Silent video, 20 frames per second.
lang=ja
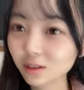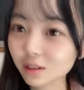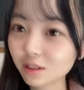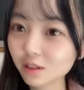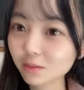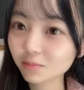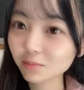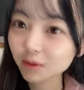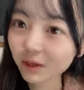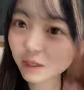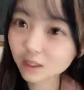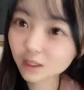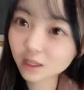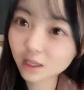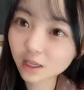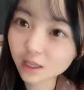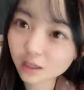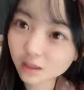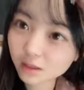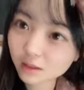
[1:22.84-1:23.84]
やっぱり
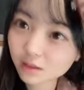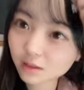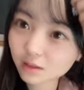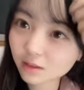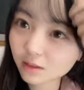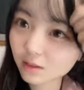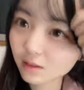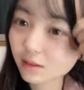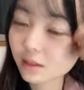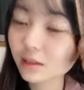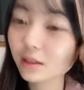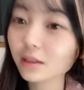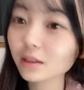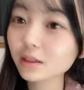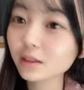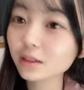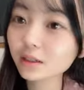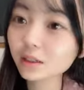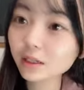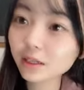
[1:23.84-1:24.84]
ね
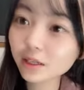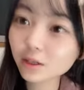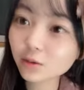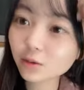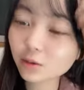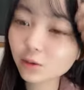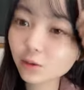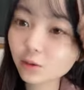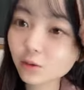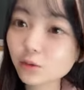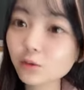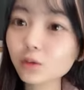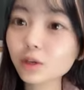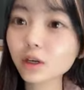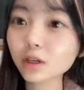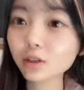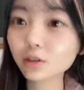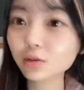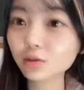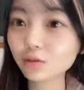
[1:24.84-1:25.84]
昼夜
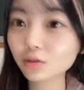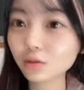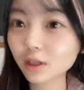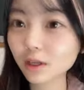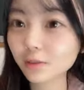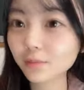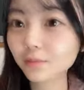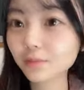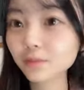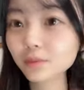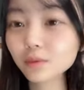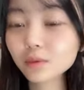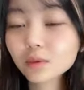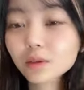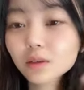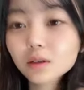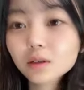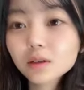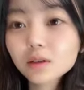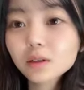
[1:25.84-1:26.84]
あるので
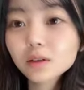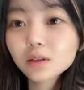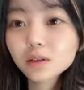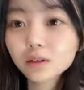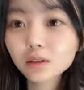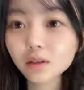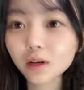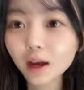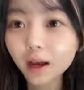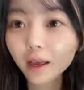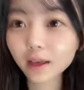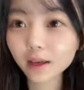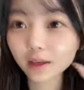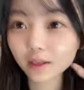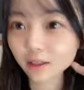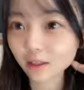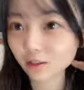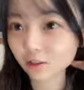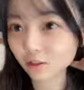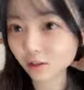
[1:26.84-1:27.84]
早い
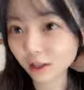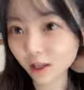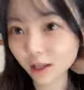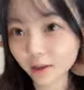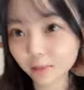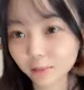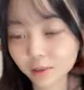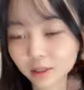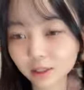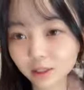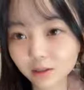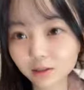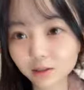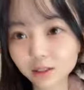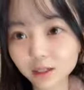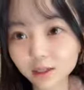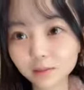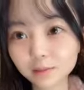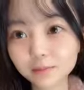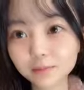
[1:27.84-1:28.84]
ですねめちゃく
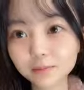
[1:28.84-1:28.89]
ちゃ